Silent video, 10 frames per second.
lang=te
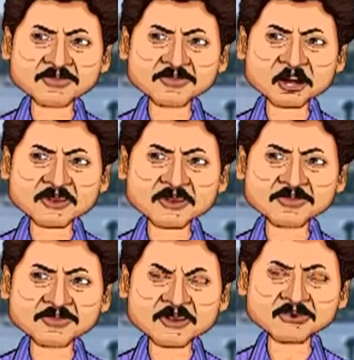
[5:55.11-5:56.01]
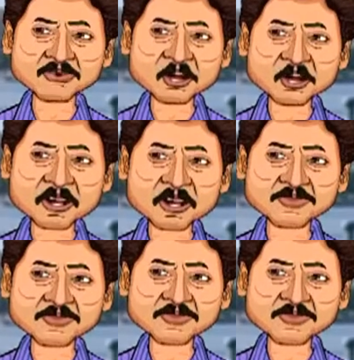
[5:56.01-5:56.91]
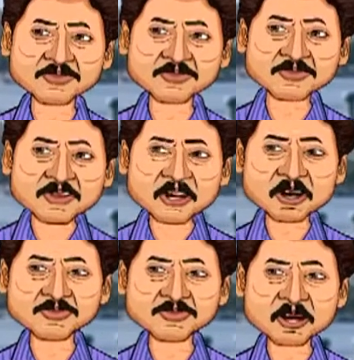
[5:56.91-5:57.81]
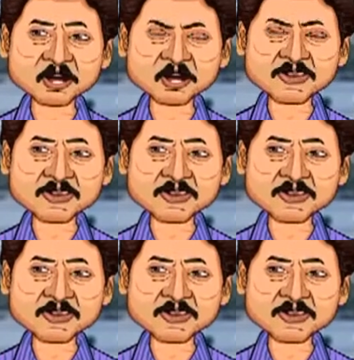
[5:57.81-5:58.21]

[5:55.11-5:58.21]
ధర్మమా అని పరుగుతోందా దయచేసి సమాధానం